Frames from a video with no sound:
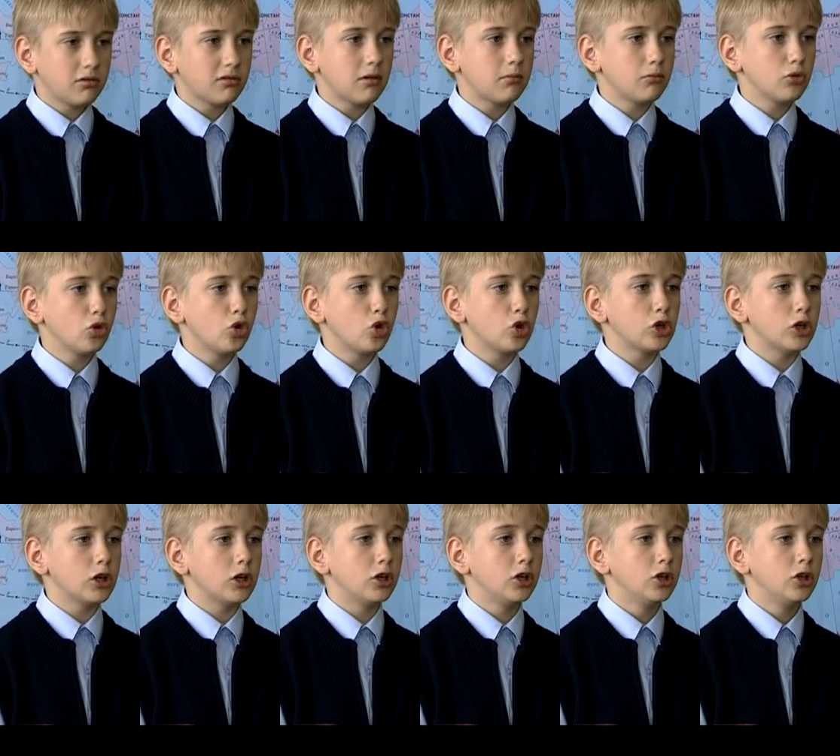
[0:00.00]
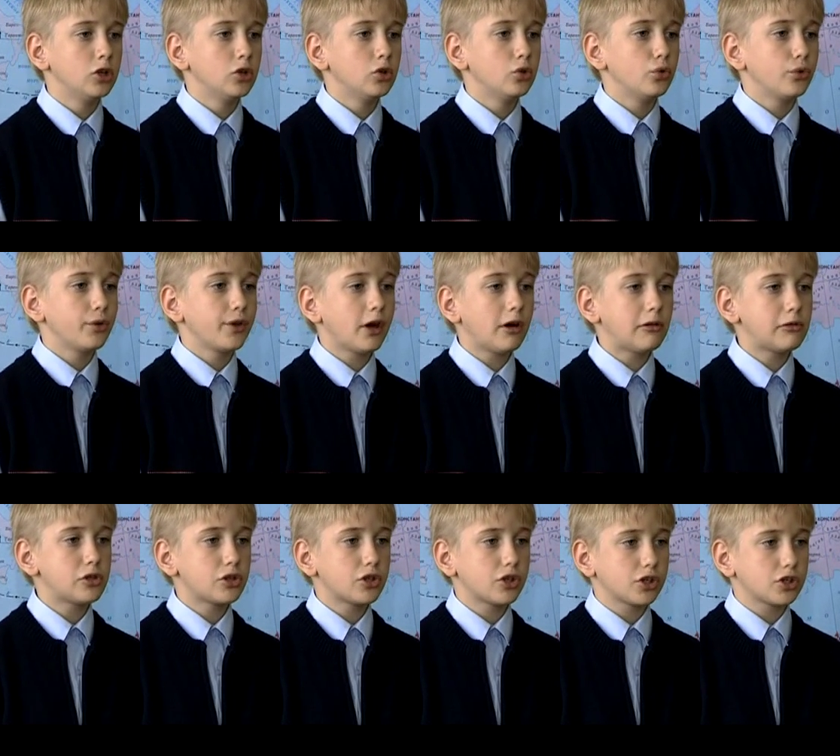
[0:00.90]
Там было многое, но
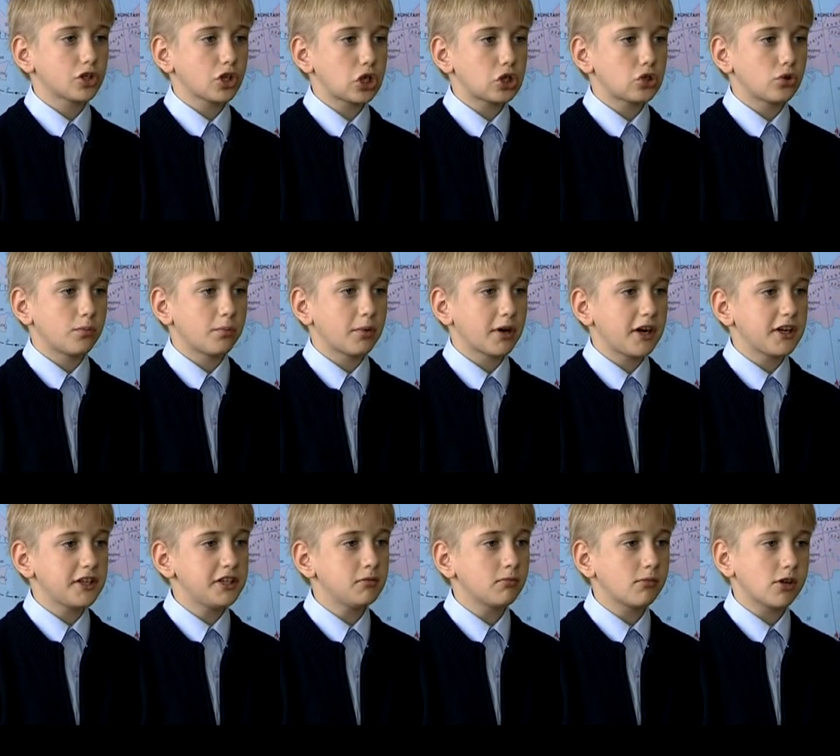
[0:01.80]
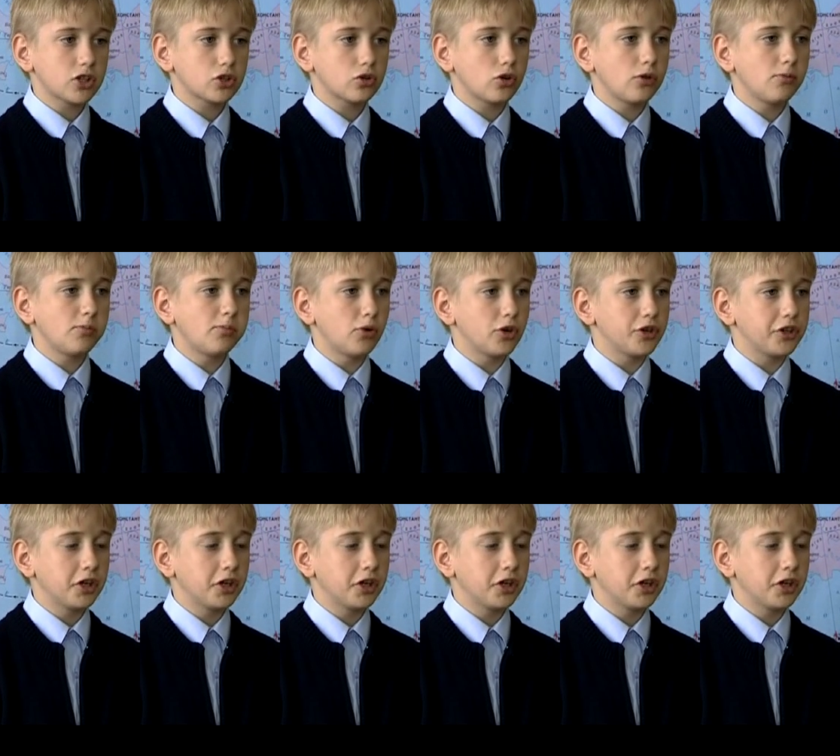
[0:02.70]
я лучше расскажу про один морской